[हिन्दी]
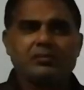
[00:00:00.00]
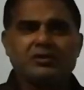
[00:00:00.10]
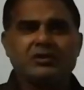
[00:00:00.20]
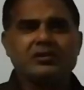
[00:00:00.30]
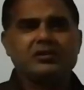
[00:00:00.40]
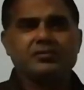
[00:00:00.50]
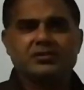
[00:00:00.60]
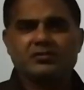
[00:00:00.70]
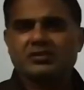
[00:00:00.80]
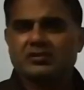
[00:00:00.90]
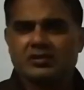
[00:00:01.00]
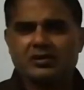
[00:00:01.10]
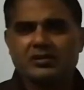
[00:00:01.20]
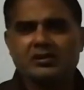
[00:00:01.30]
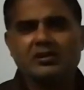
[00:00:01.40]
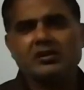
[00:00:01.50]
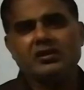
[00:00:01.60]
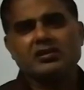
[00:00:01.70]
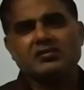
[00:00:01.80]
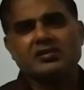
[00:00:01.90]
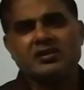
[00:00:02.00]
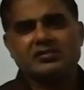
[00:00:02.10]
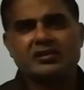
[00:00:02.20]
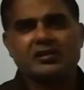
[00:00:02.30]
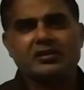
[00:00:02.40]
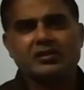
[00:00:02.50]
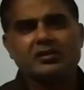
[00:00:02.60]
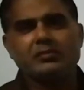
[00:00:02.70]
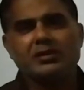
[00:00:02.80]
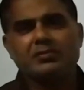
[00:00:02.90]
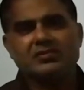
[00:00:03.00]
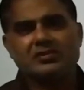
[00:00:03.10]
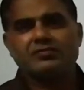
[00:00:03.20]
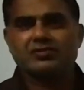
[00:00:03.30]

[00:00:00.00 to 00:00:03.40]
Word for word: सामने गिन कर भी इस वजह से रखे थे कि कहीं से ऐसा ना लगे कि भाई मैं इसका